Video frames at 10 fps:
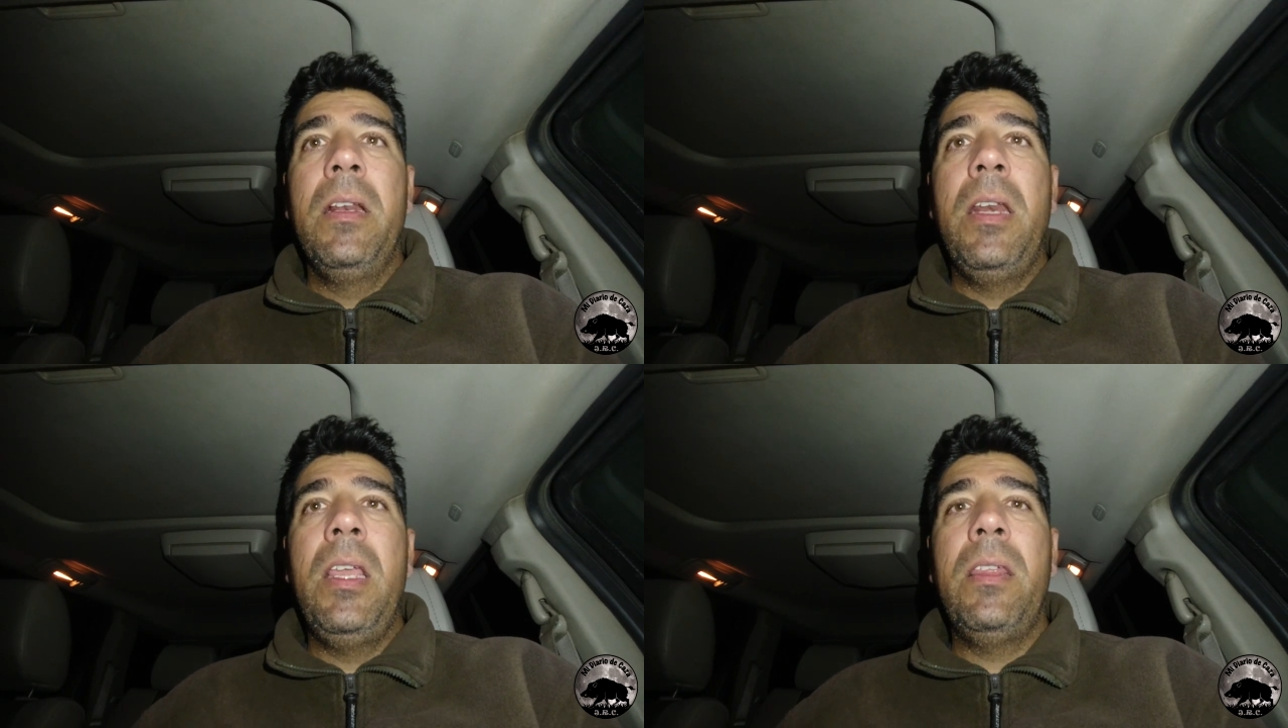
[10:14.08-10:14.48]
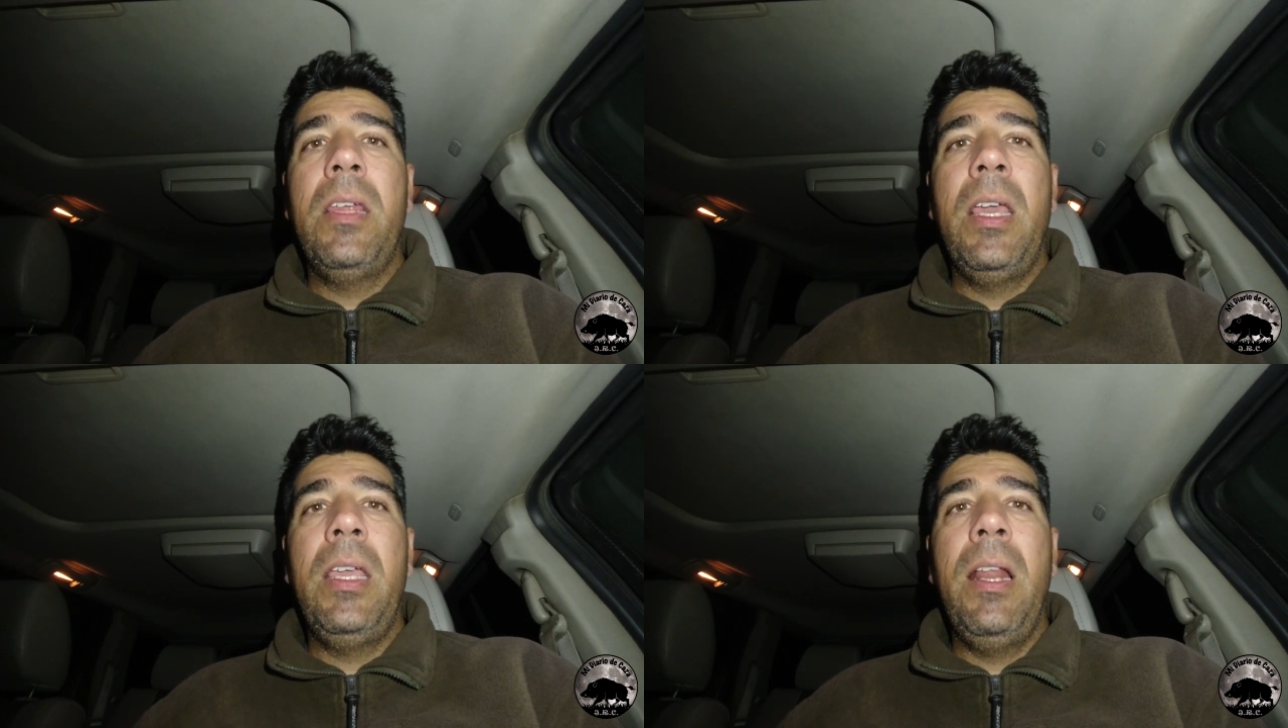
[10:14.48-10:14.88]

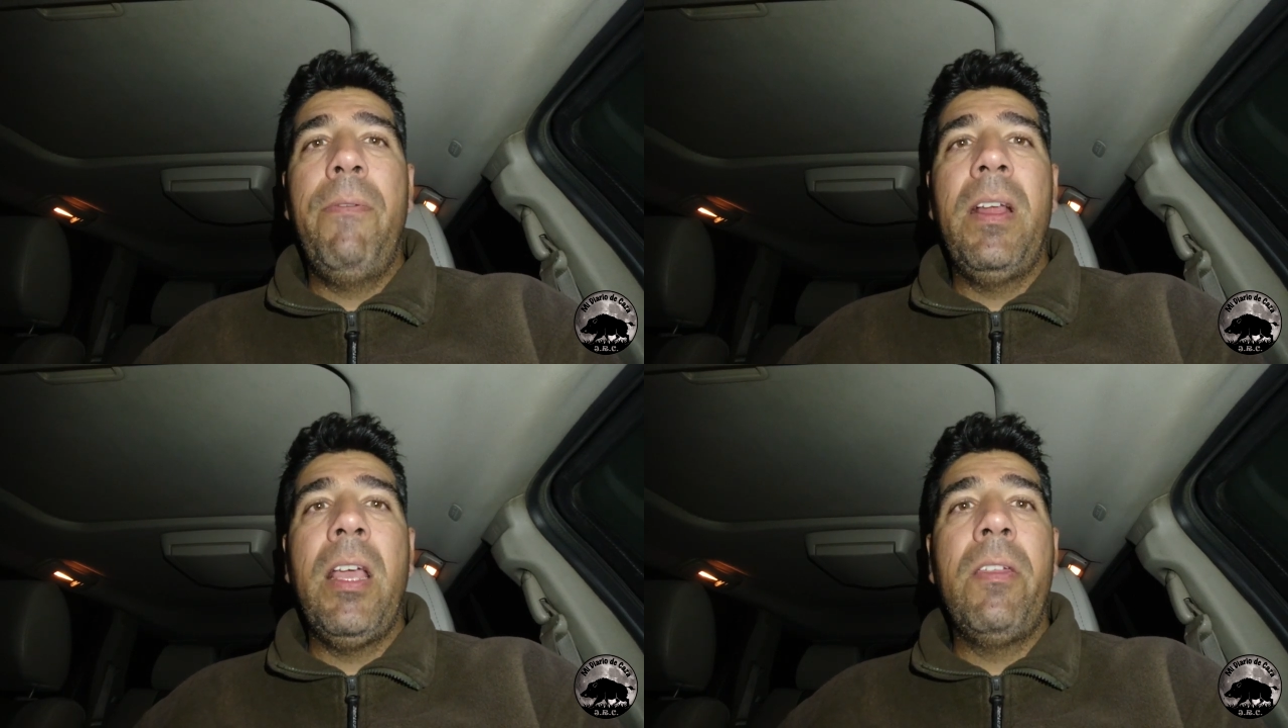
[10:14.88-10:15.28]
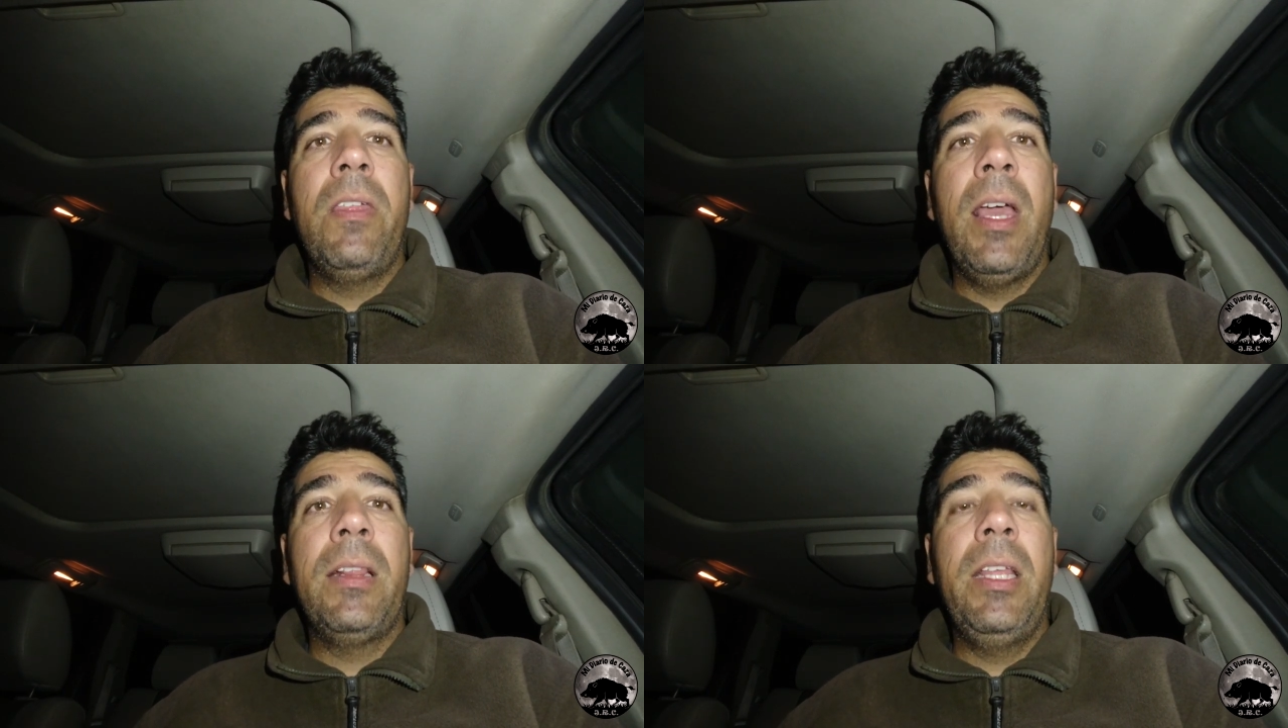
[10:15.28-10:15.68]
dice, y le he fallado,
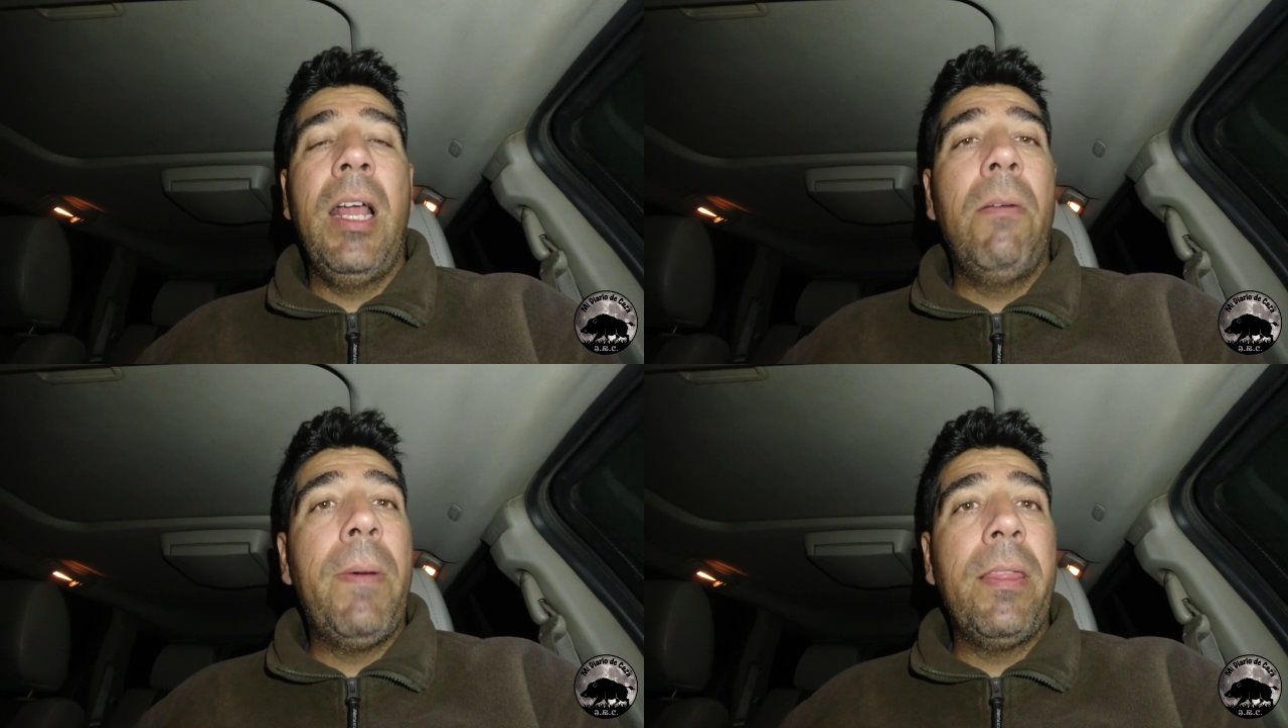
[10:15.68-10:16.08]
dice, ha tirado